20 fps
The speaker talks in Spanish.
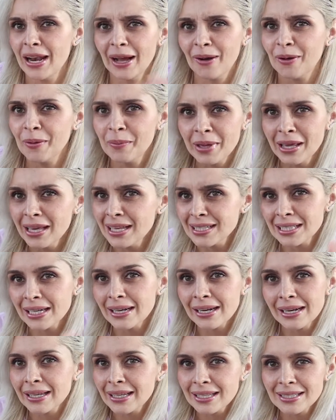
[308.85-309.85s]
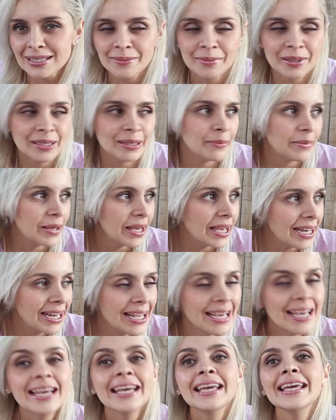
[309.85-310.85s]
la comí y estaba riquísima también.
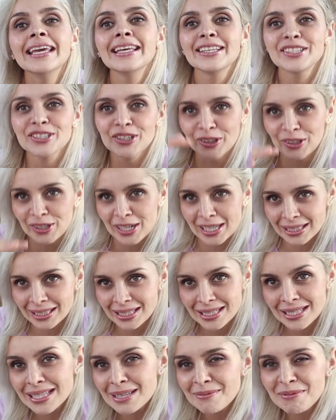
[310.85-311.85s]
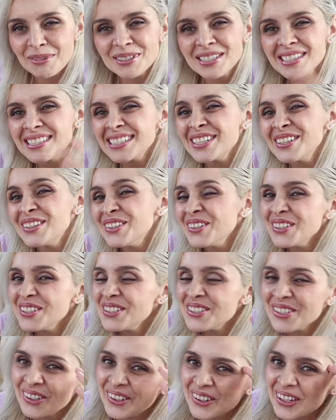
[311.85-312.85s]
Y chocolate encima, o sea, es que todo
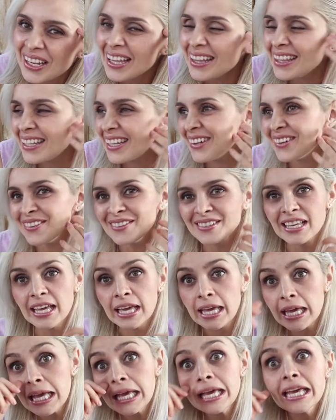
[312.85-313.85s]
es chocolate, no sé.